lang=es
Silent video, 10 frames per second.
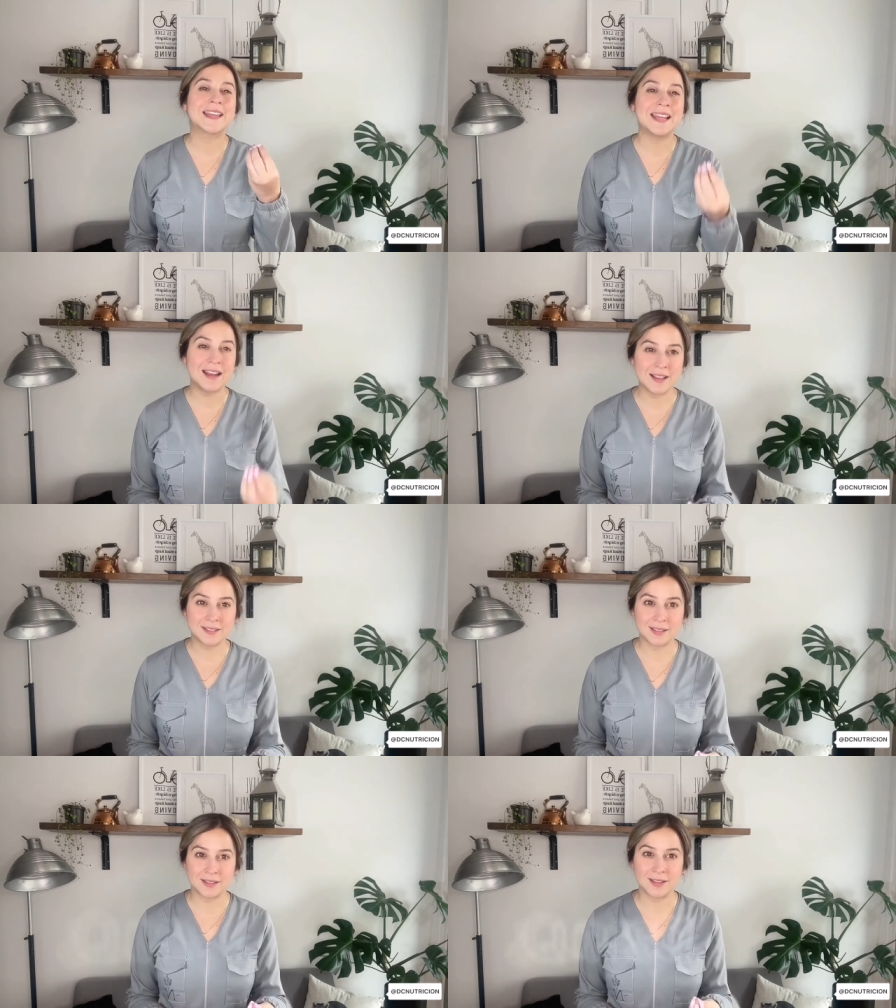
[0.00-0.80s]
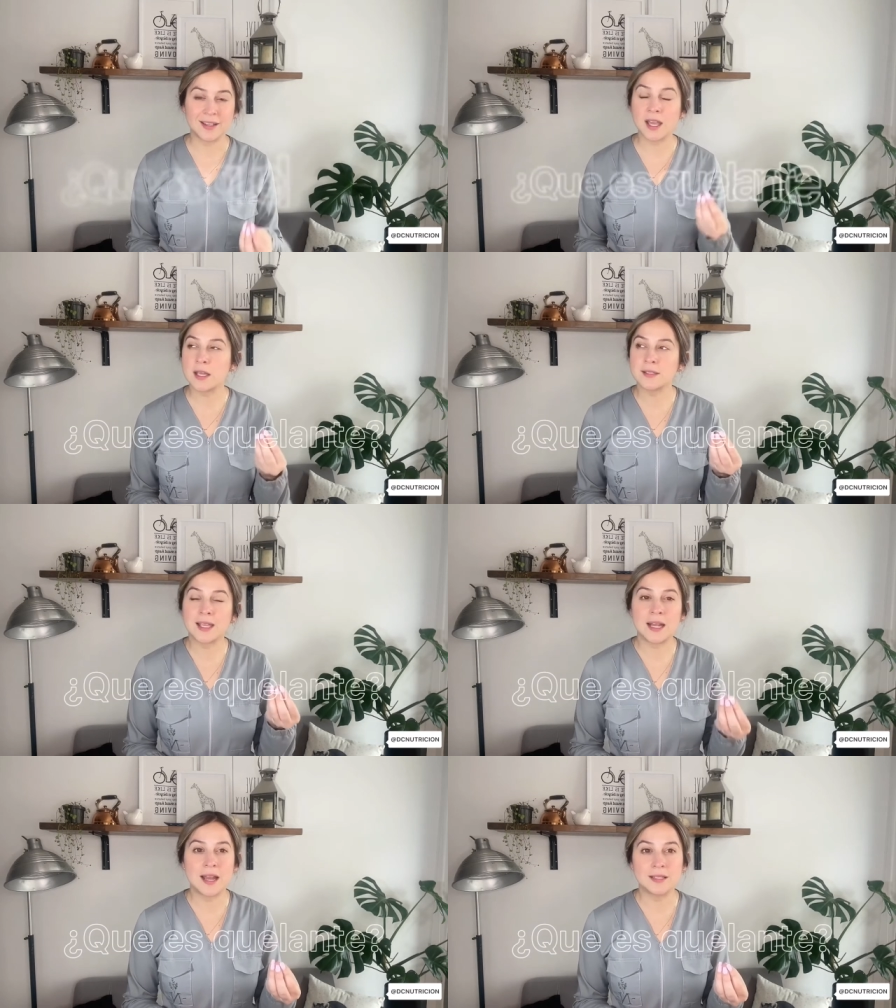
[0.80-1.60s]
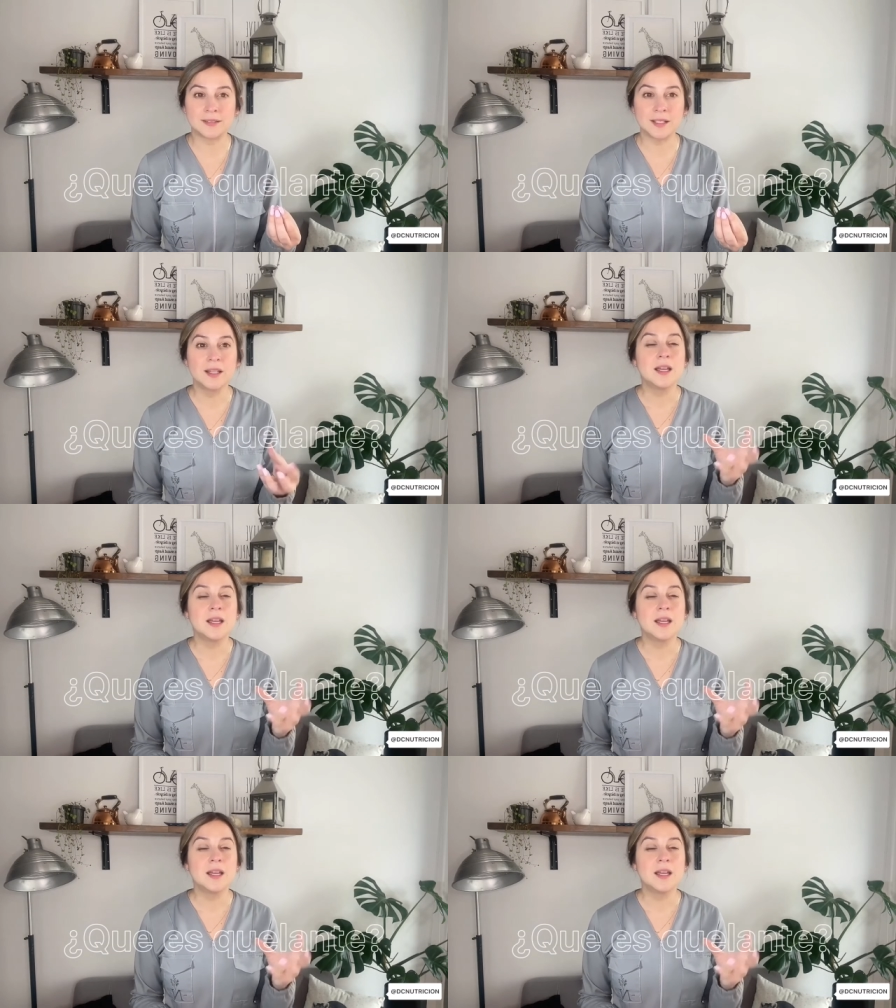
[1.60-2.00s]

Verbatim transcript: quelante. ¿Qué es quelante?